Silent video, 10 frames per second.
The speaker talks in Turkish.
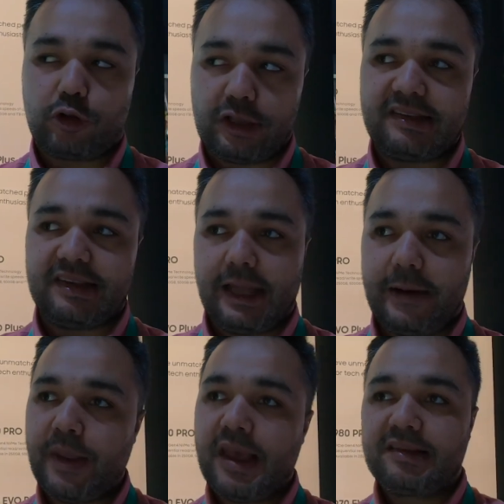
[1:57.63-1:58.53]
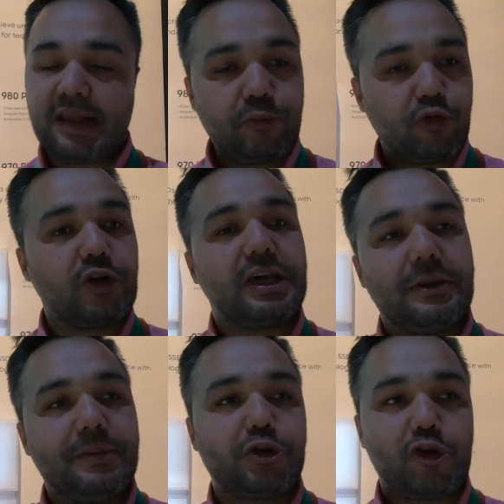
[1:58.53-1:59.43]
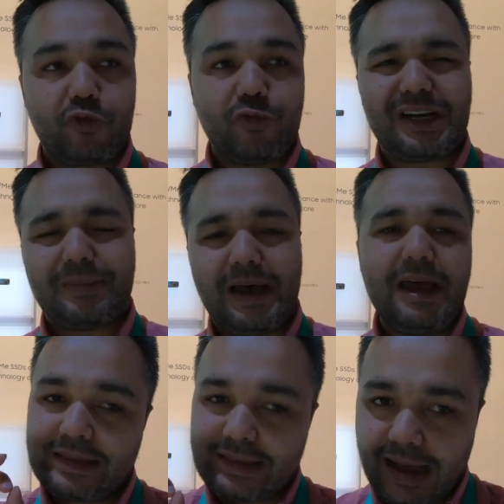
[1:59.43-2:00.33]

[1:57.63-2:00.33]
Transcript: Dolayısıyla Samsung yeni bir çözüm var ama